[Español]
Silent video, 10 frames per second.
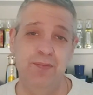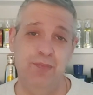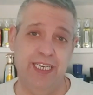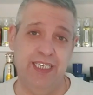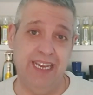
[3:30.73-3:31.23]

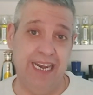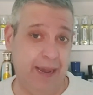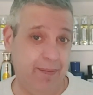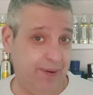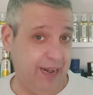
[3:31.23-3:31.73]
Pues
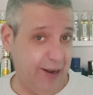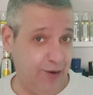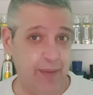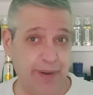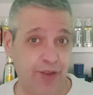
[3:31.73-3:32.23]
la,
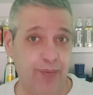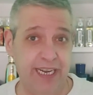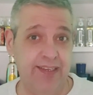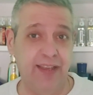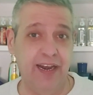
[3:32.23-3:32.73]
nota
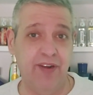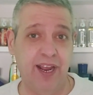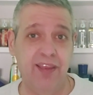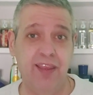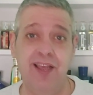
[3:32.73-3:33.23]
predominante de la
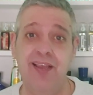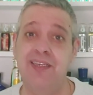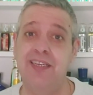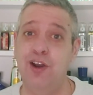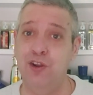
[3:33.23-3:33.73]
fragancia, que
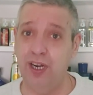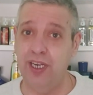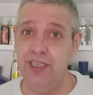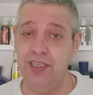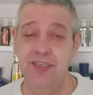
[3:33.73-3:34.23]
es el
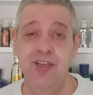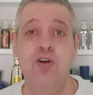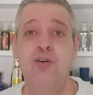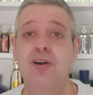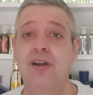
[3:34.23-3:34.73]
orris
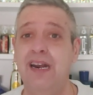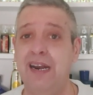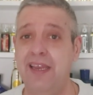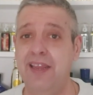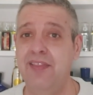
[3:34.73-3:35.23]
o
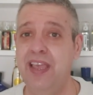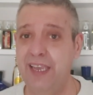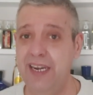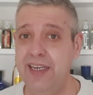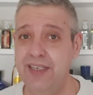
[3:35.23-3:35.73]
raíz de
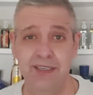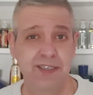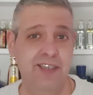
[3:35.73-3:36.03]
iris.